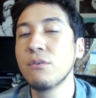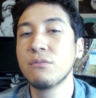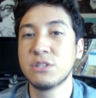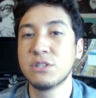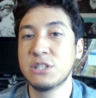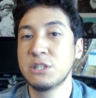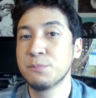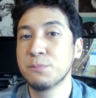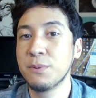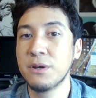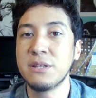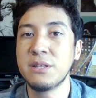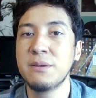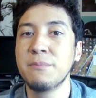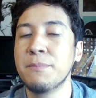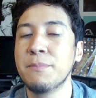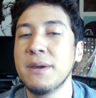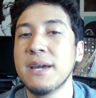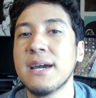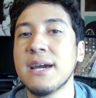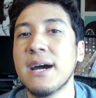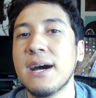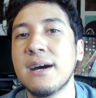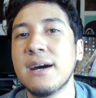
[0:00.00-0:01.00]
vocês podem
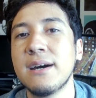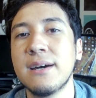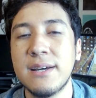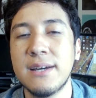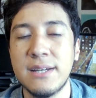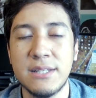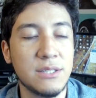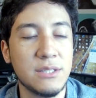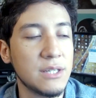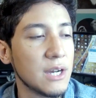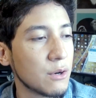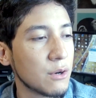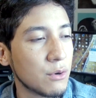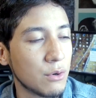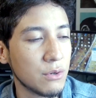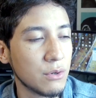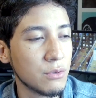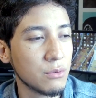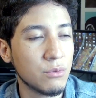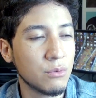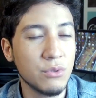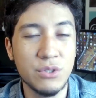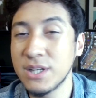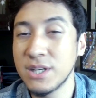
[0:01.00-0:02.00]
pegar de acordo com o